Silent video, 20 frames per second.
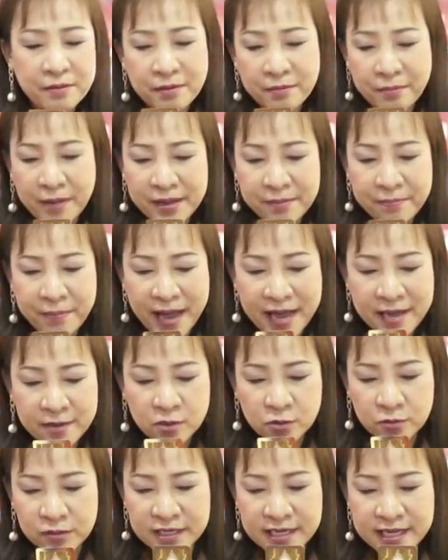ไพ่ไพ่
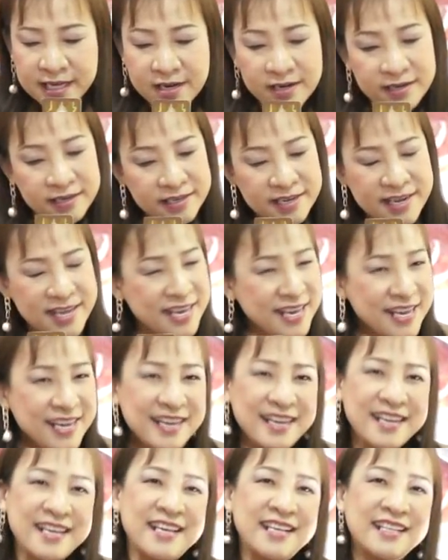ชุดนี้ ดี
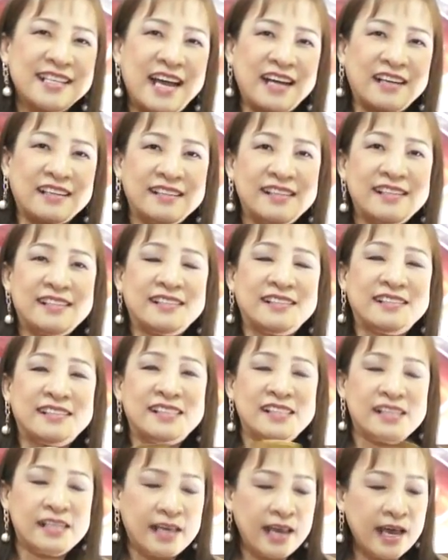ดีจังเลย
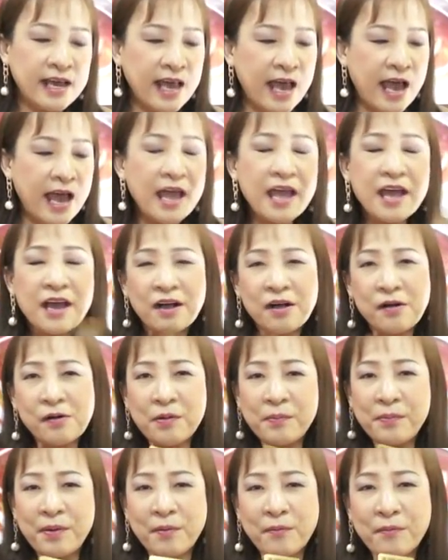นะคะเขา
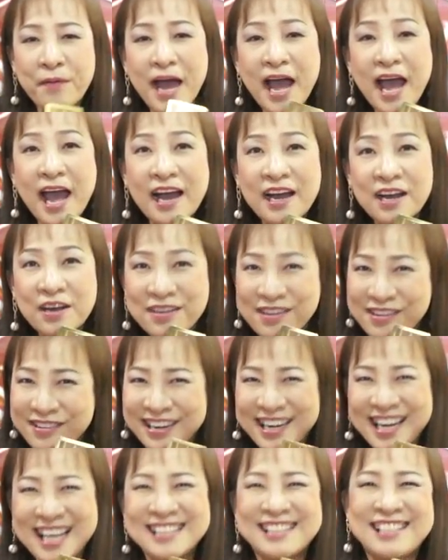ขาบอกว่าคน
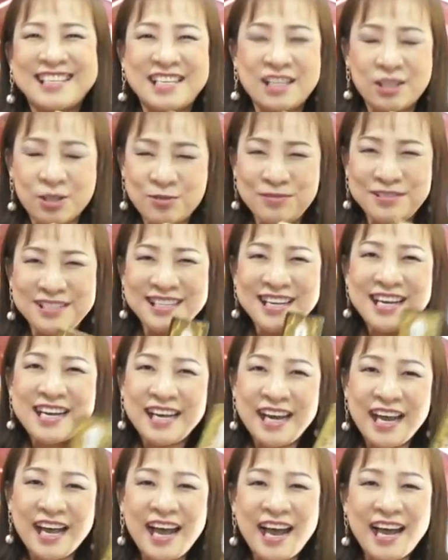ราศีตุล
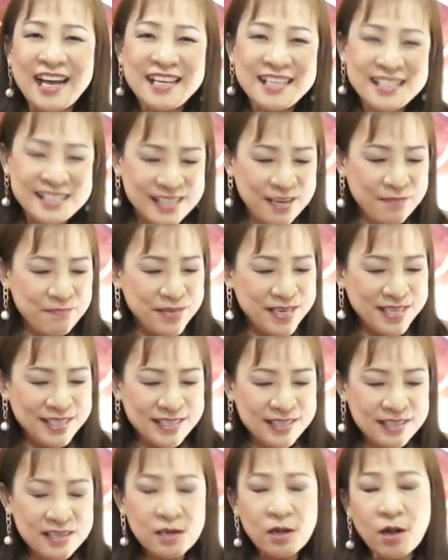นะคะจะมี
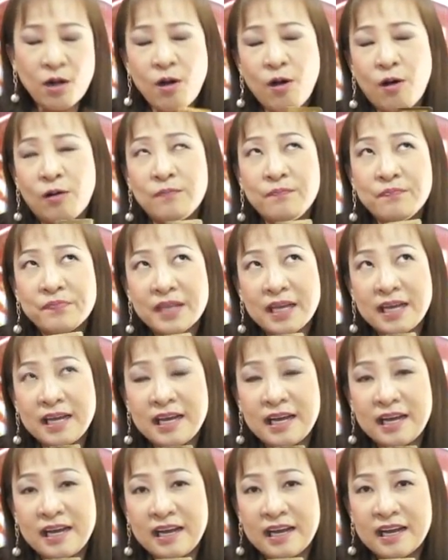เรื่องของ
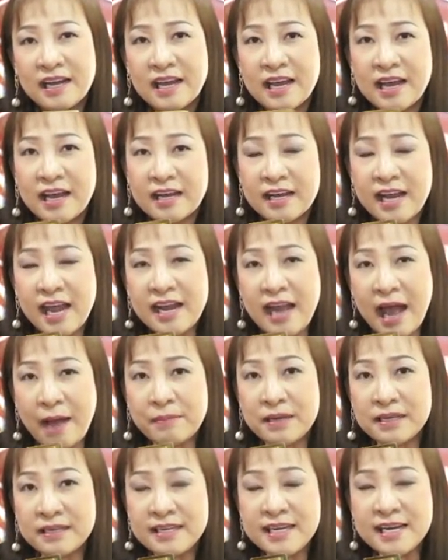อ่าถ้าถาม
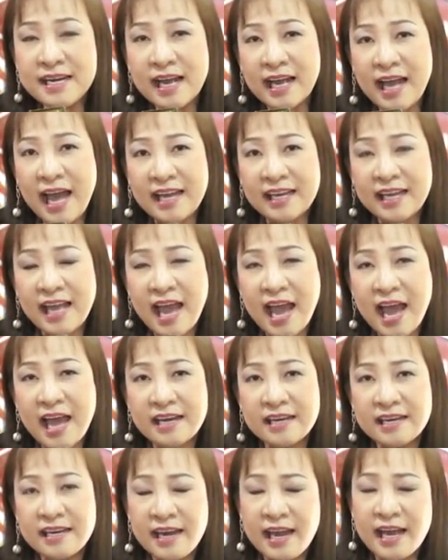ถึงเรื่องการงาน
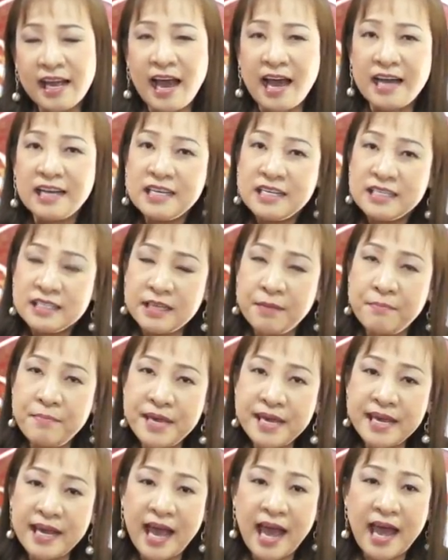นะคะจะ
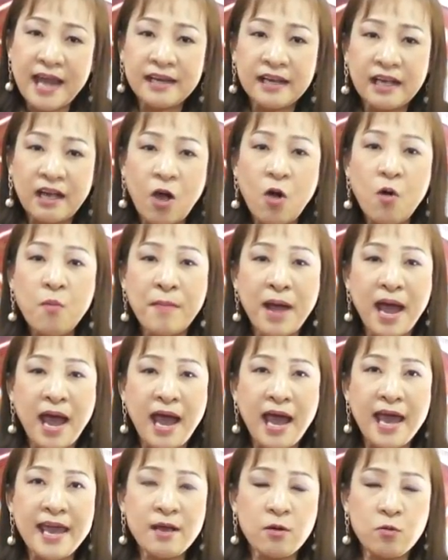มีงานเข้ามา
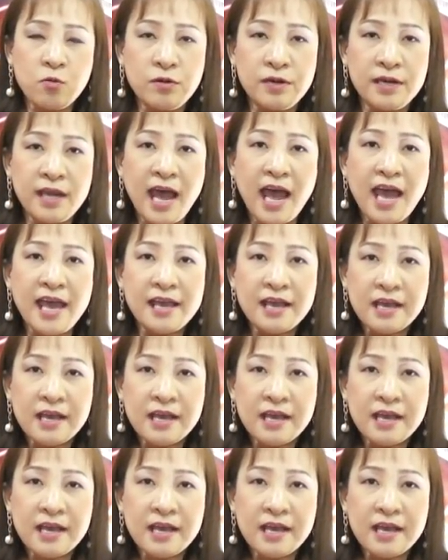ให้คุณได้